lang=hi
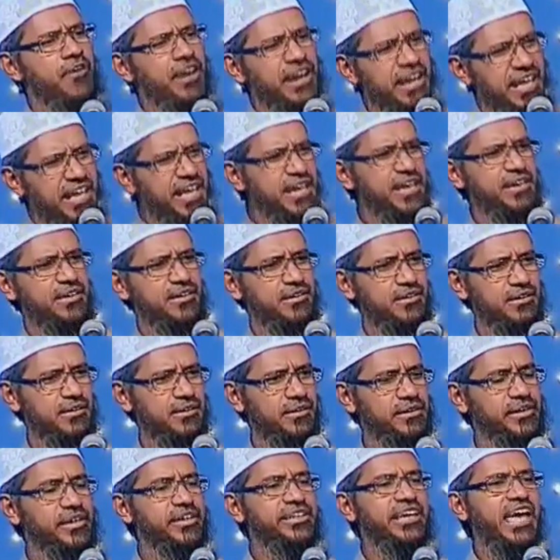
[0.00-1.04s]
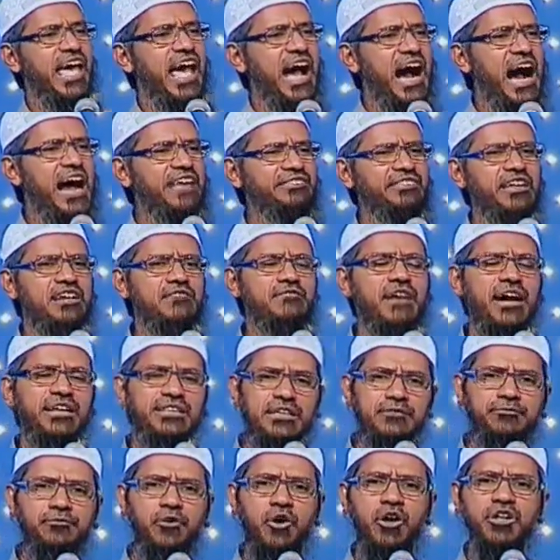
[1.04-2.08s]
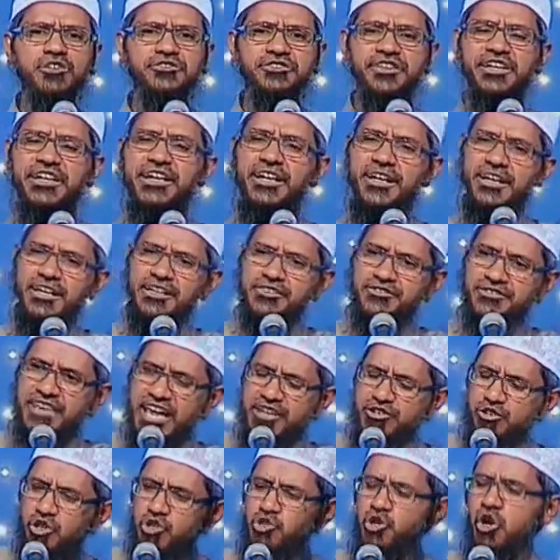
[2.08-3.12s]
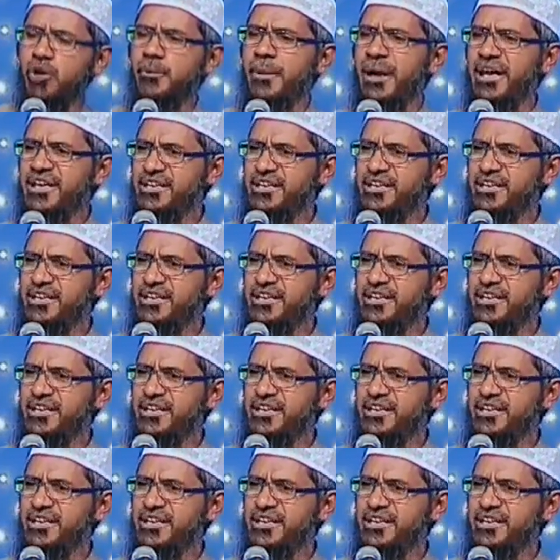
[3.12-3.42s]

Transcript: फिर ही ये आतंकवादी फोर्स इस देश को छोड़